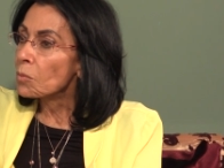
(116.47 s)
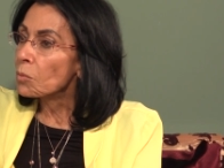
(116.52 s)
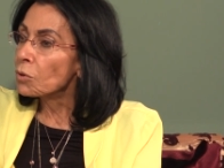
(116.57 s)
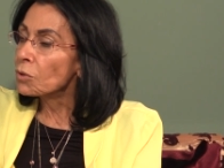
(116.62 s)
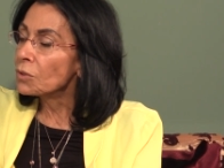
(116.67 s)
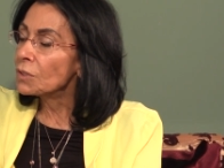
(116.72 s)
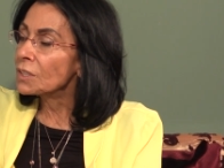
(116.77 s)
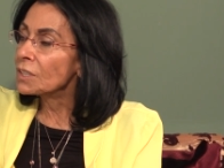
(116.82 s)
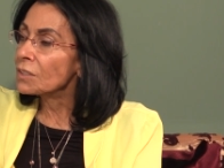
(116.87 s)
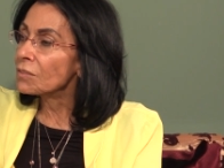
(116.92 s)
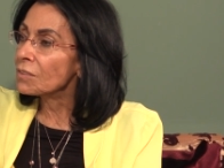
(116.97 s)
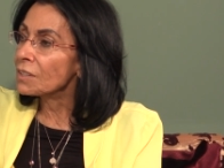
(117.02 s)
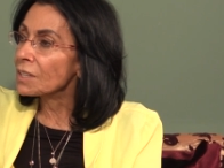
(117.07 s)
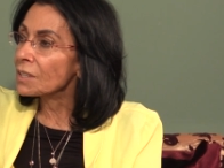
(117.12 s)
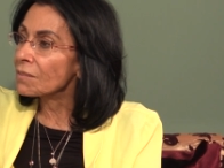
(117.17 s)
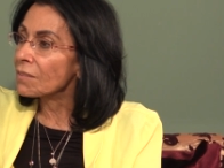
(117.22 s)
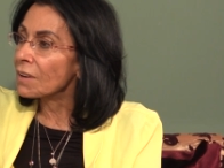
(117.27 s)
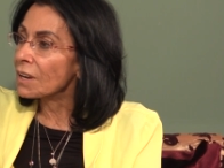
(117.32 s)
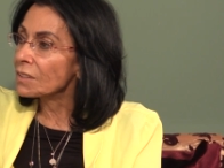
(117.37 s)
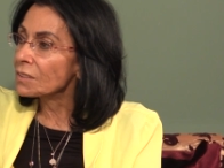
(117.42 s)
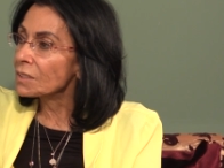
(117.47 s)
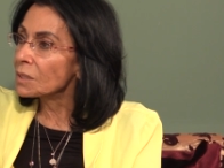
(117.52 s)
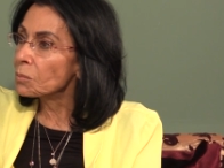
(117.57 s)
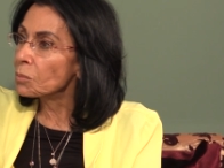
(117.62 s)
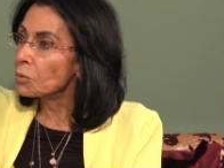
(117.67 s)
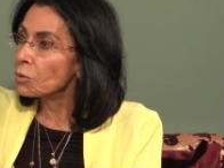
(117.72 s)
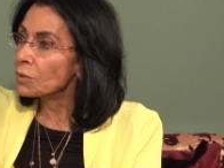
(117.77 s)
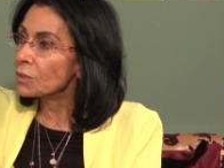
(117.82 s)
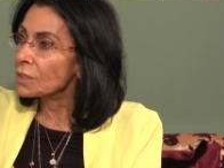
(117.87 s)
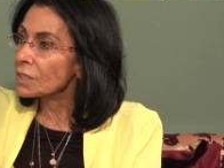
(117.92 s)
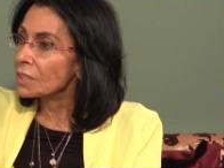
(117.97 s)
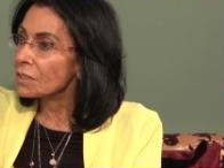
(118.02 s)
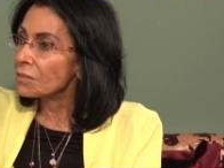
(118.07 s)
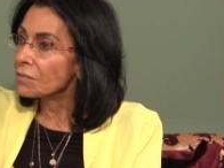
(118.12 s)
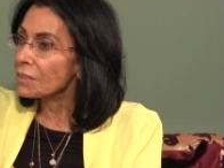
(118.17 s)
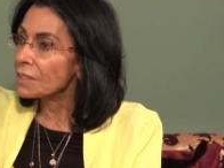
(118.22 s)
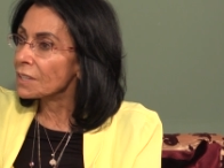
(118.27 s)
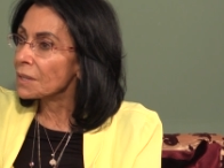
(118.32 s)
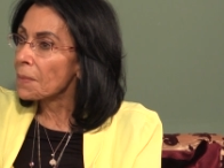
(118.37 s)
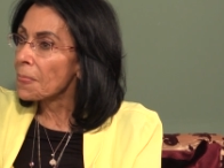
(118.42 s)
Pozitiflik varsa
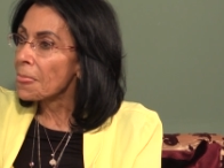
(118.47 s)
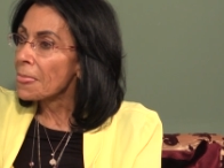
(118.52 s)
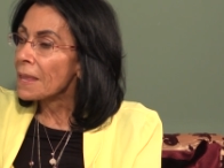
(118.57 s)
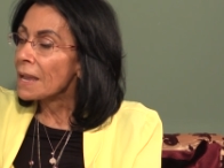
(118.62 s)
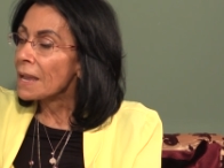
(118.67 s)
pozitifliği.